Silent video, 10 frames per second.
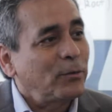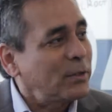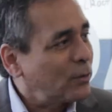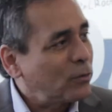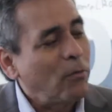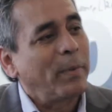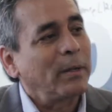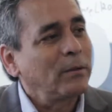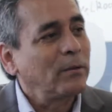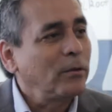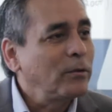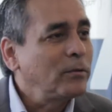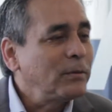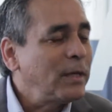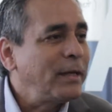tú estás ocupando
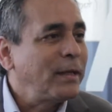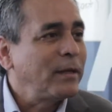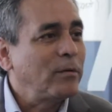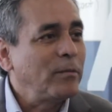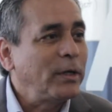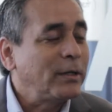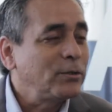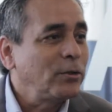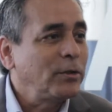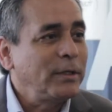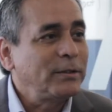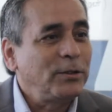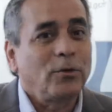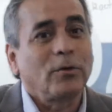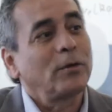un área de
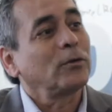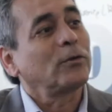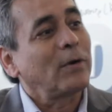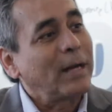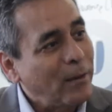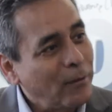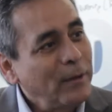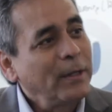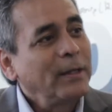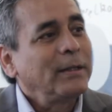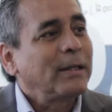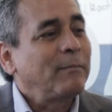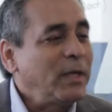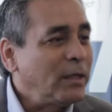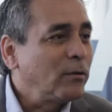comunicaciones y yo del otro lado
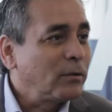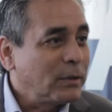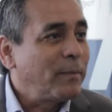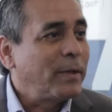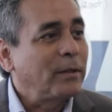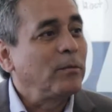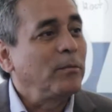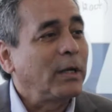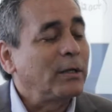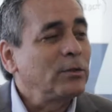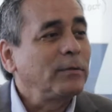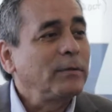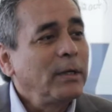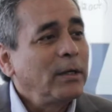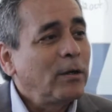viendo temas de comunicación.